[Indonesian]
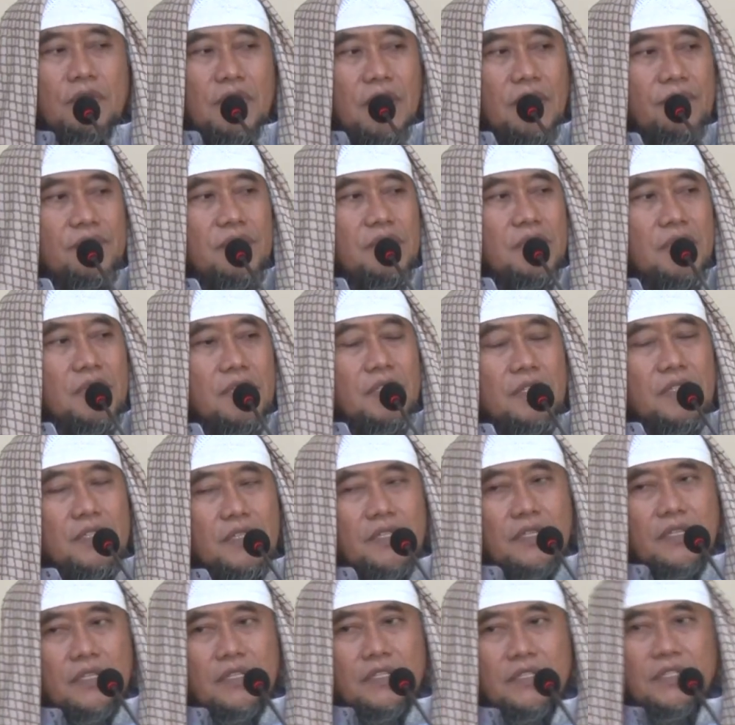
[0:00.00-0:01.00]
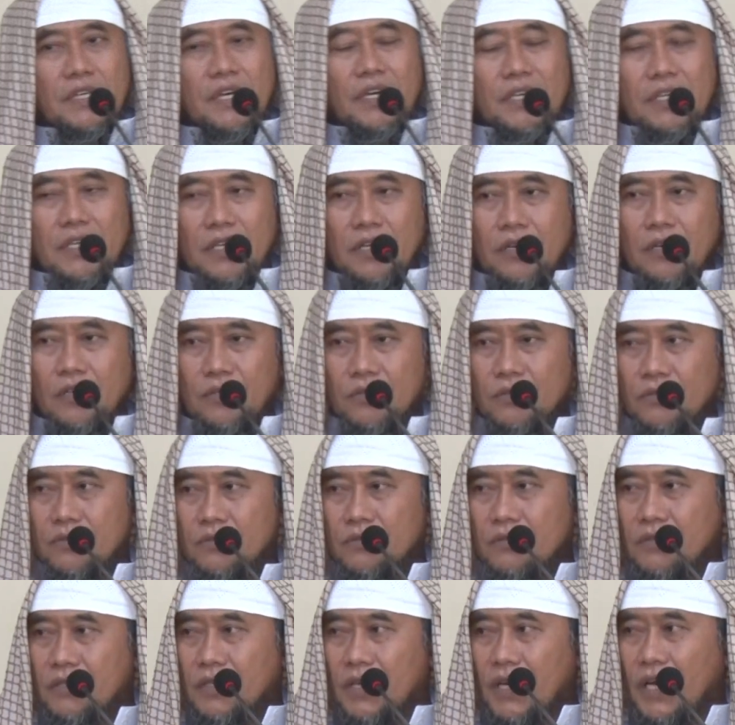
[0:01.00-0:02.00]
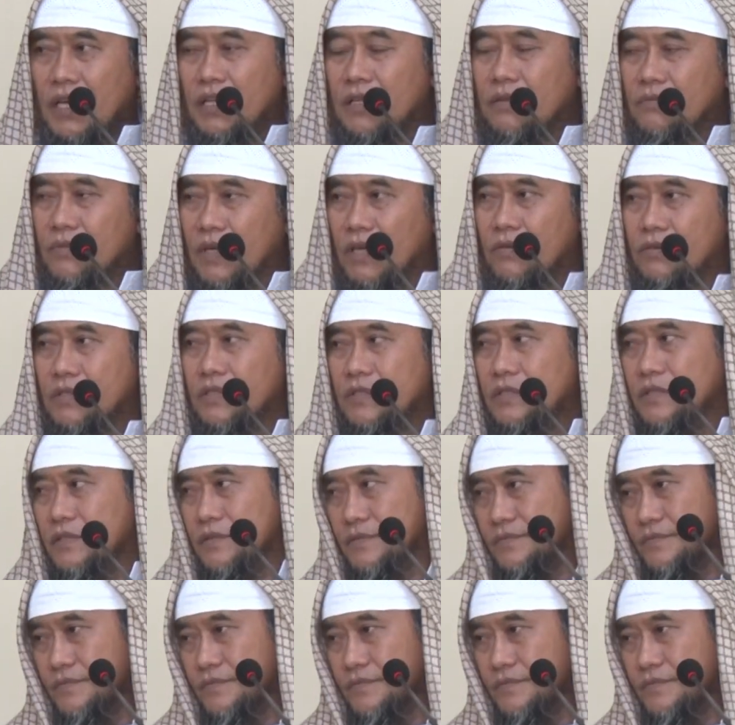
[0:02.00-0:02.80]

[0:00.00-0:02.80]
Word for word: nafsin dha'iqatu al-maut.